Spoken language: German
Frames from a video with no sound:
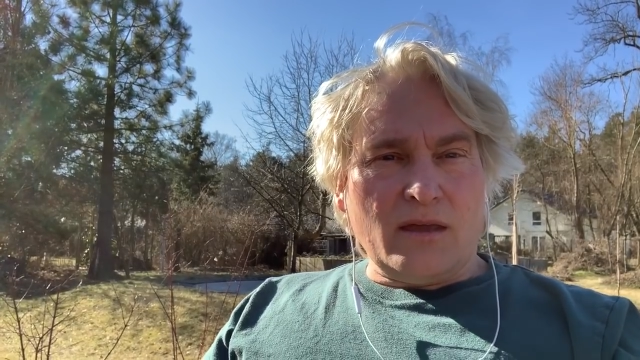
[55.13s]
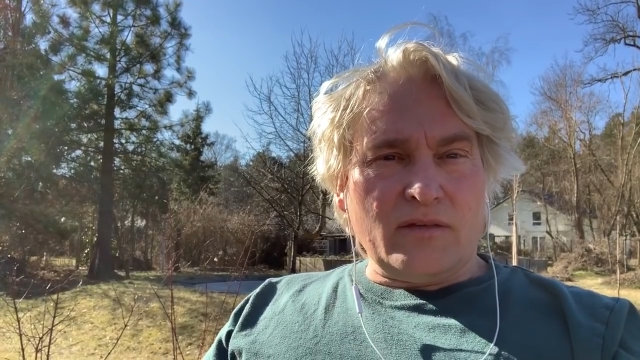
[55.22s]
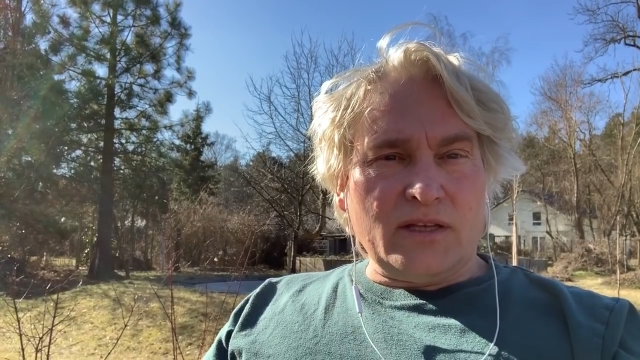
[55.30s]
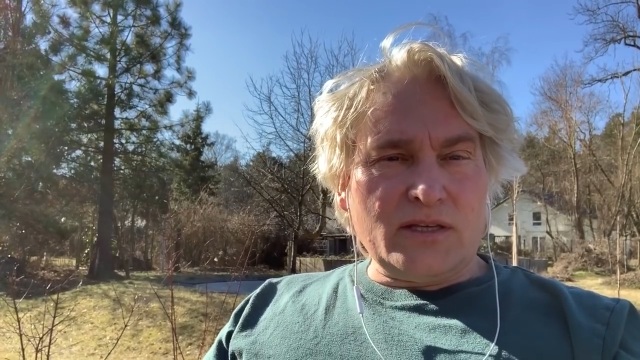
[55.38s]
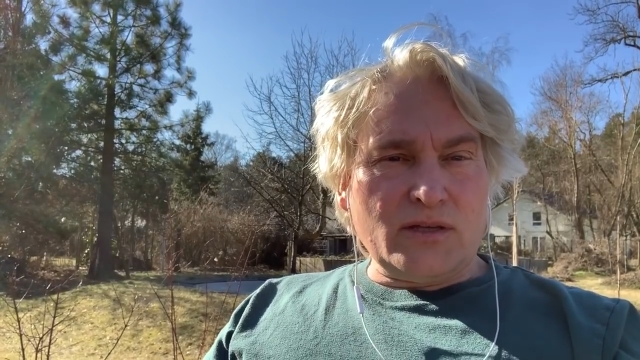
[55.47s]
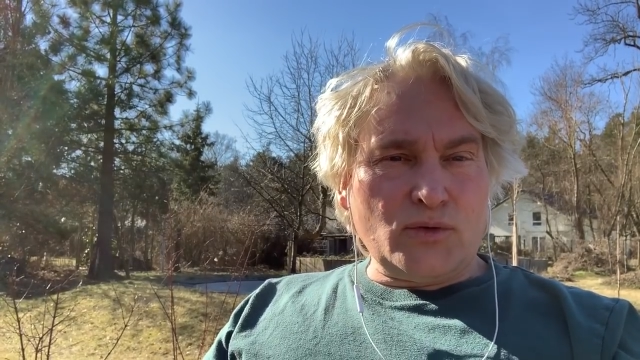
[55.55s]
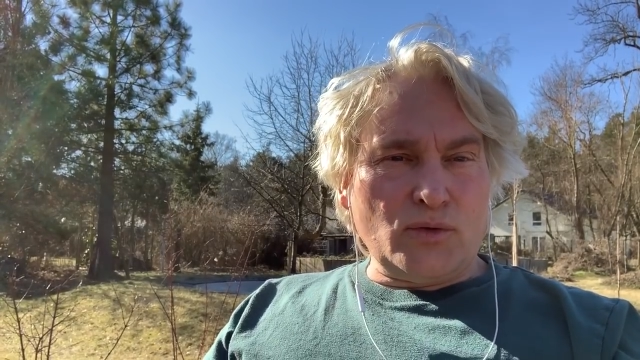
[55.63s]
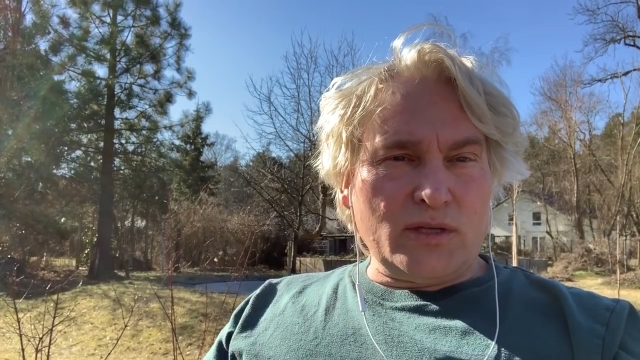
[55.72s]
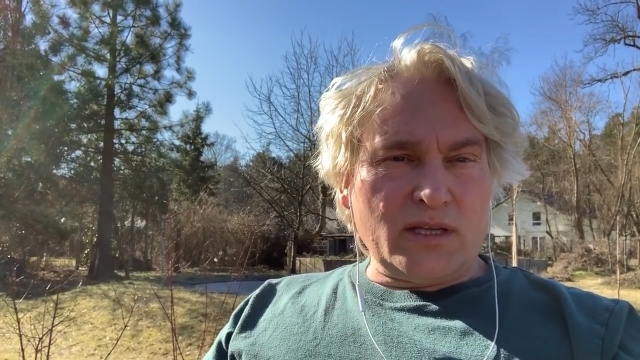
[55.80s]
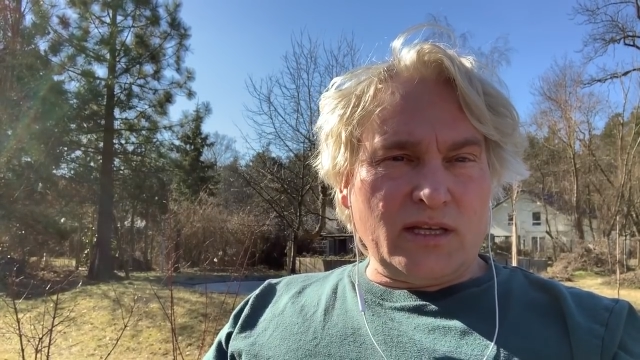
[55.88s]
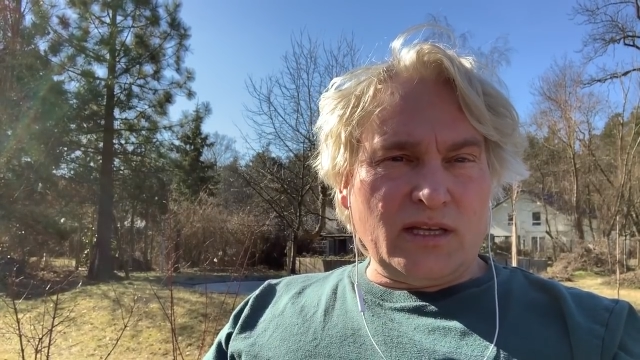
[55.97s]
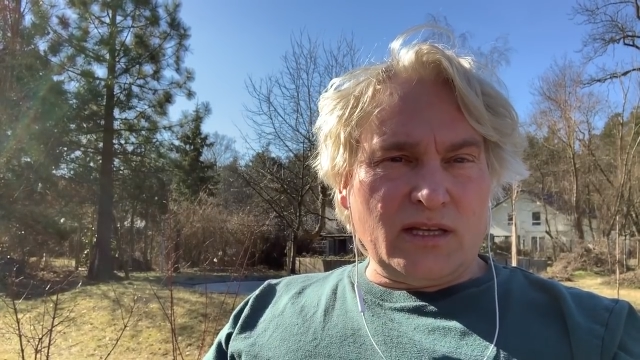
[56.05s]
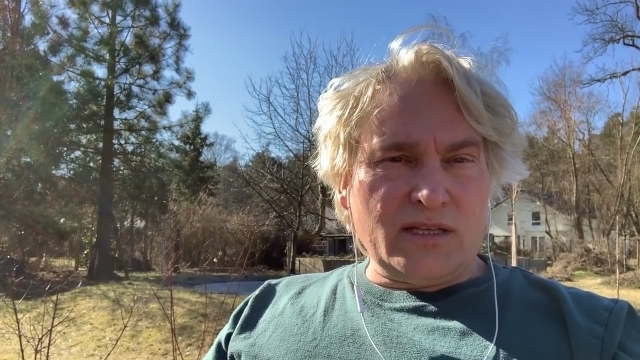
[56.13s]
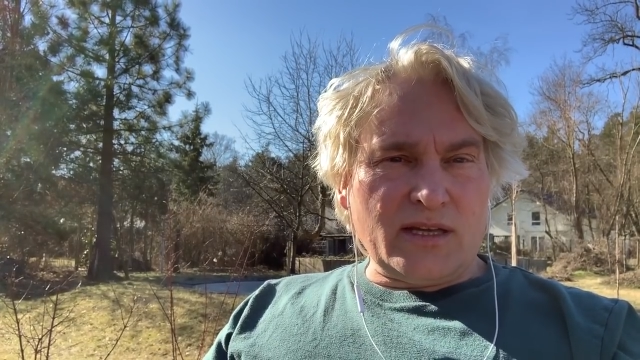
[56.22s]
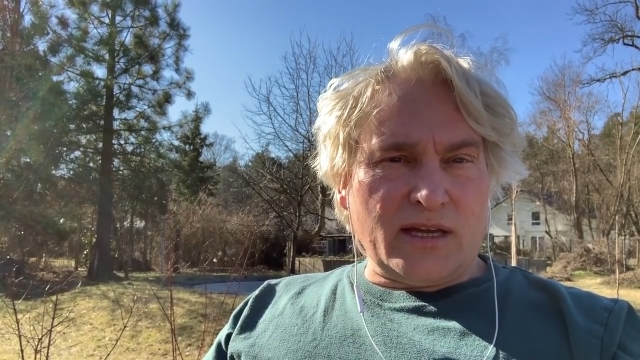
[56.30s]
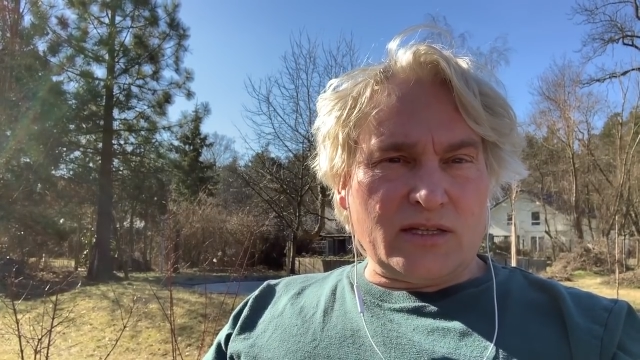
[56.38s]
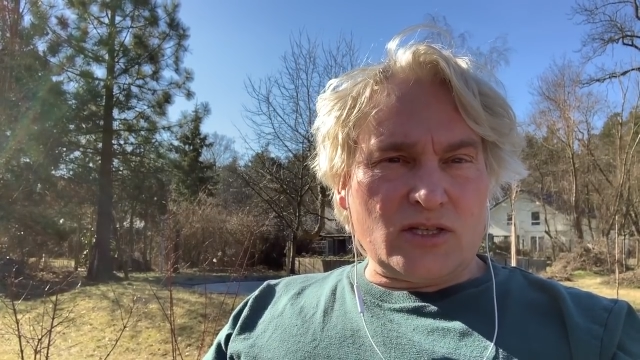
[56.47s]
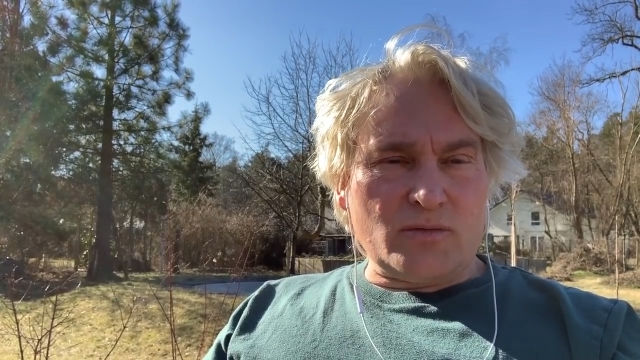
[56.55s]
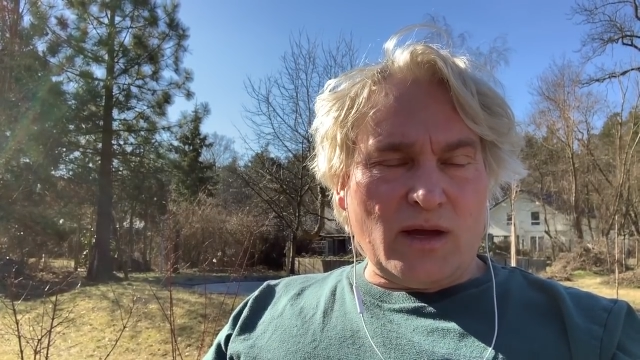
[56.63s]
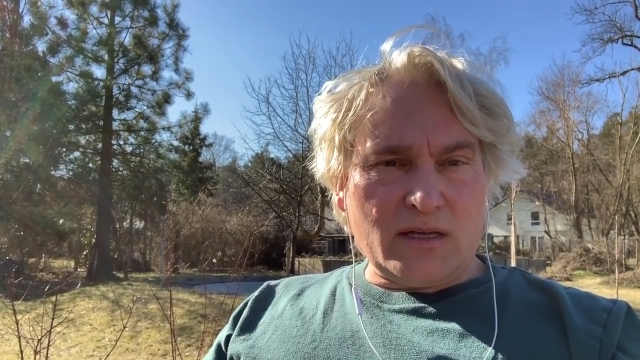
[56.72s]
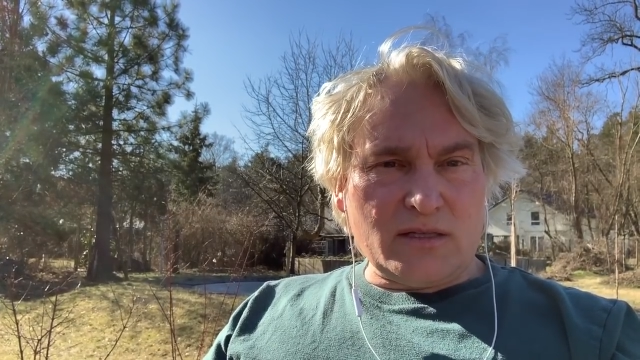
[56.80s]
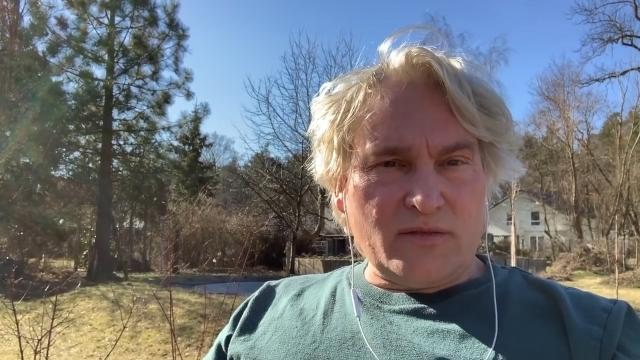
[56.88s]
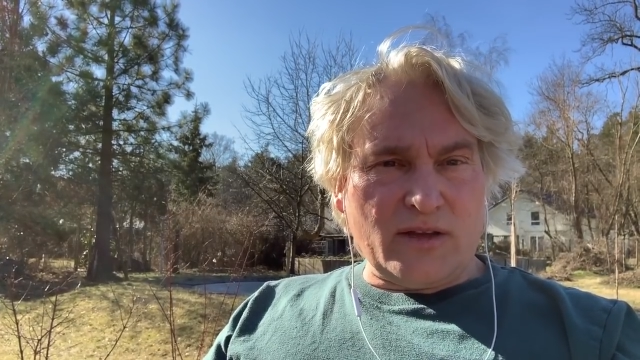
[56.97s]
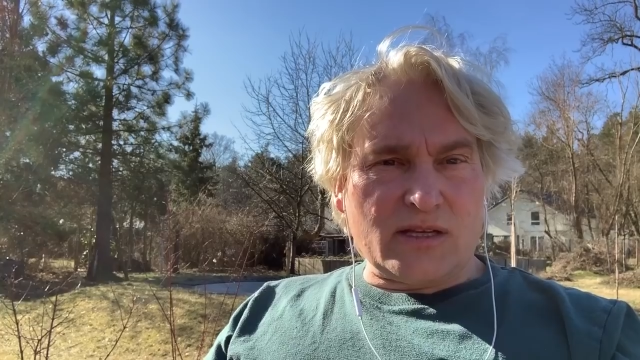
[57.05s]
Wenn ich natürlich innerlich ein
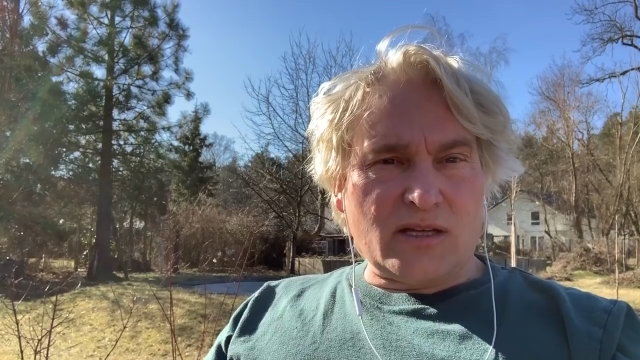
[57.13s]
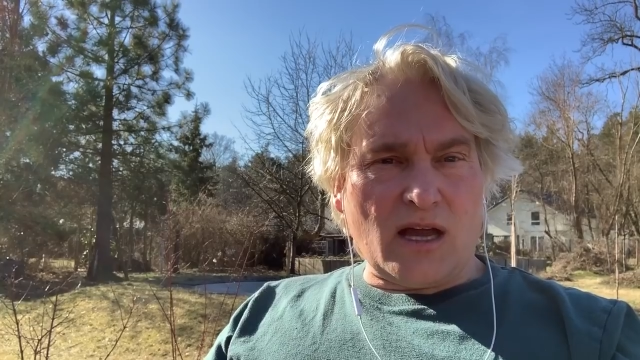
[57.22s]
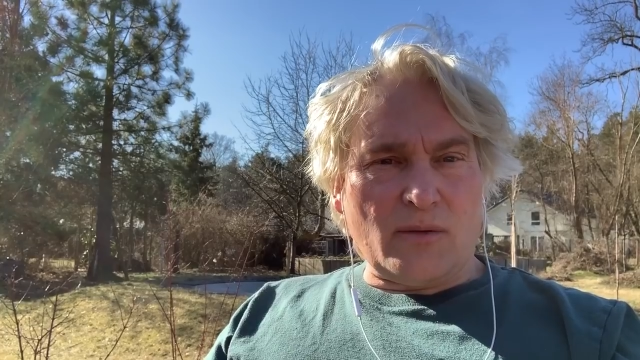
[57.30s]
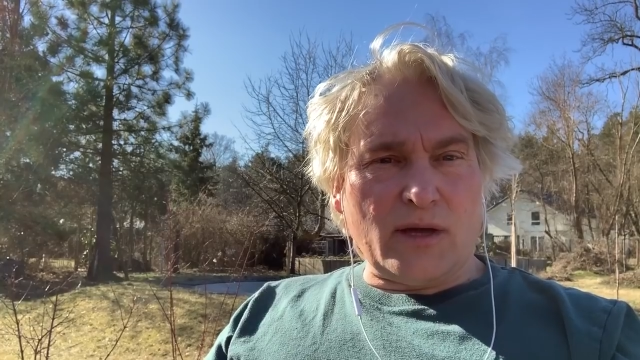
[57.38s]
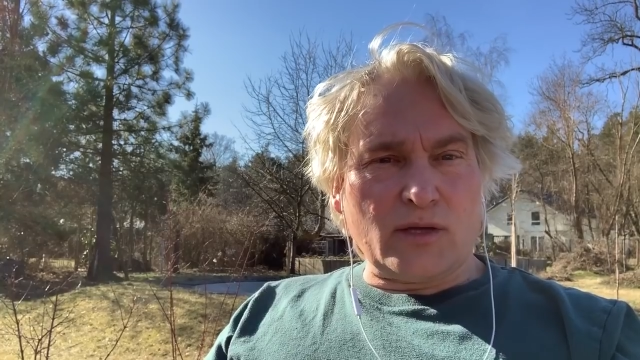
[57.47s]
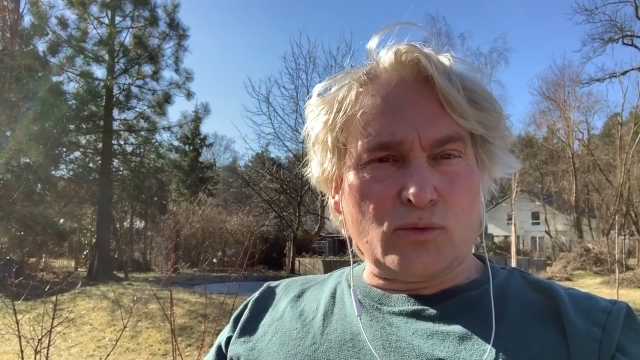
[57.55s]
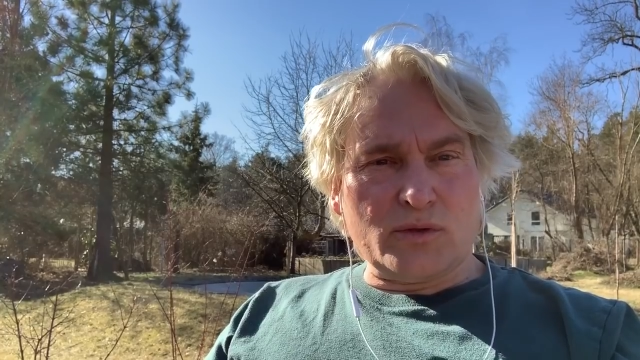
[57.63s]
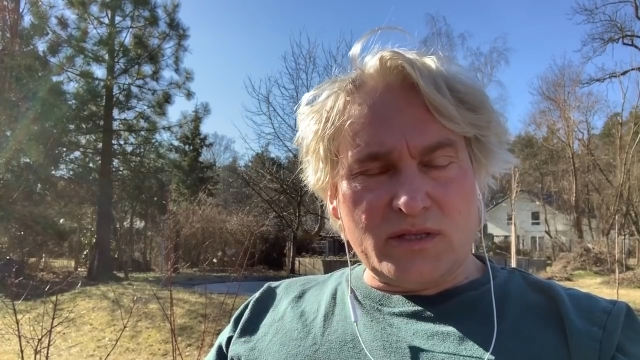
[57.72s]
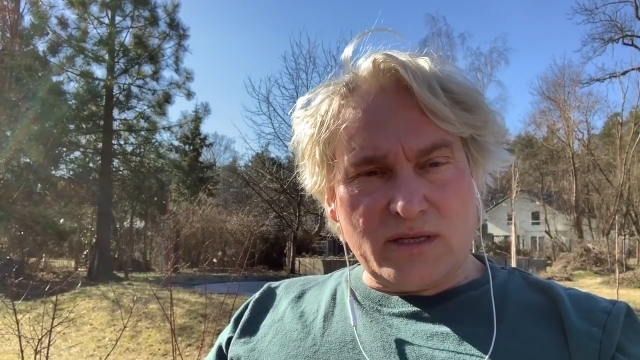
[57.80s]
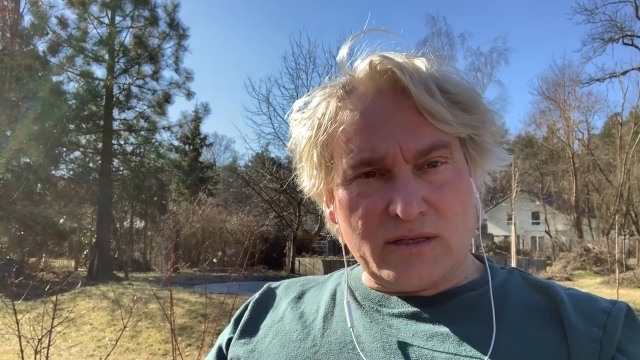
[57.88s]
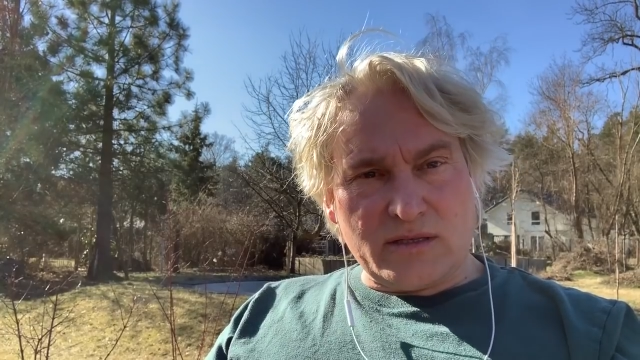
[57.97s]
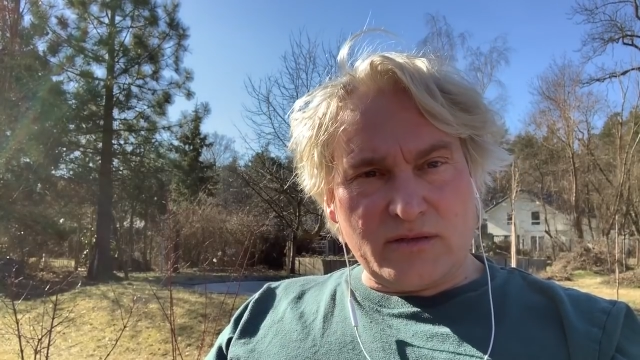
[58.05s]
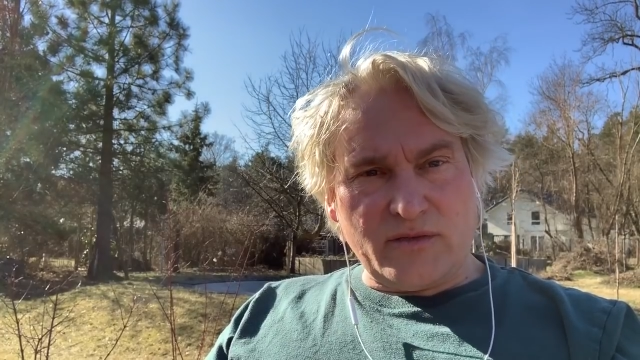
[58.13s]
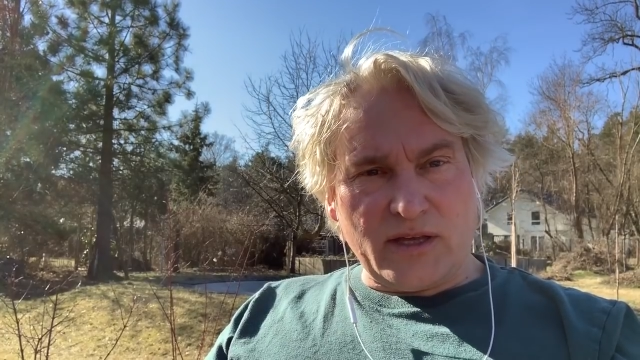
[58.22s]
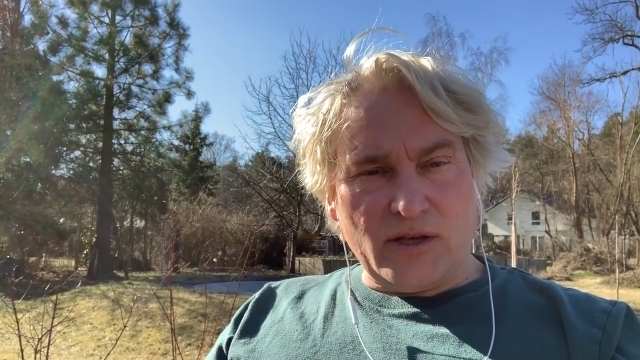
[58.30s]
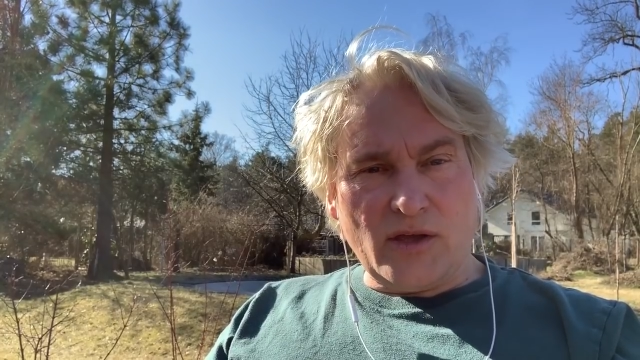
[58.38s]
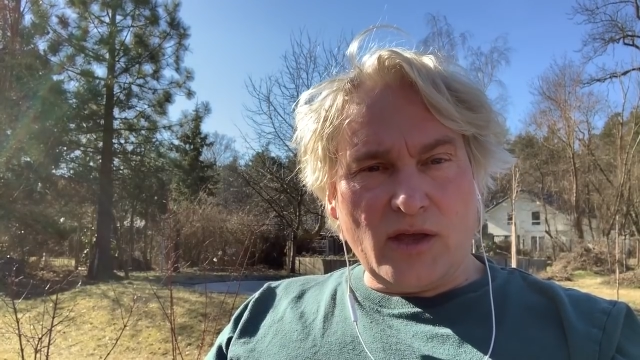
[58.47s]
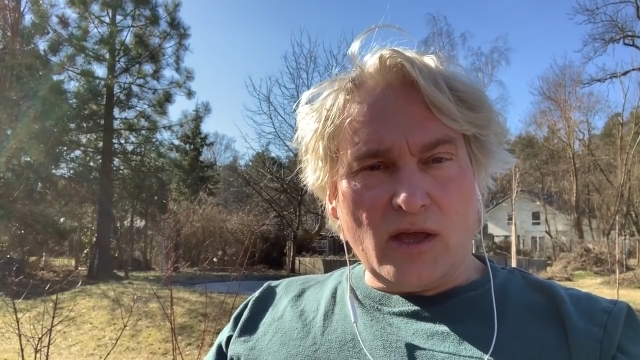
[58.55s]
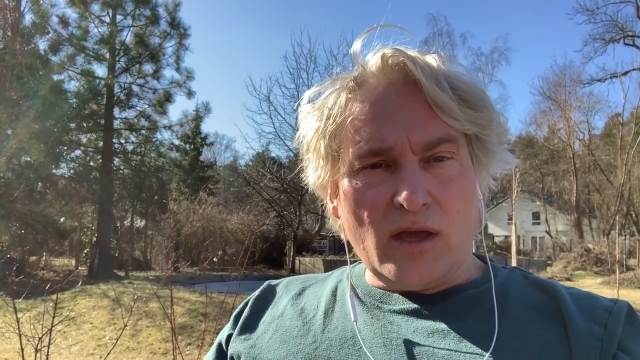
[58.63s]
schwaches Feld habe, ein unsicheres Feld,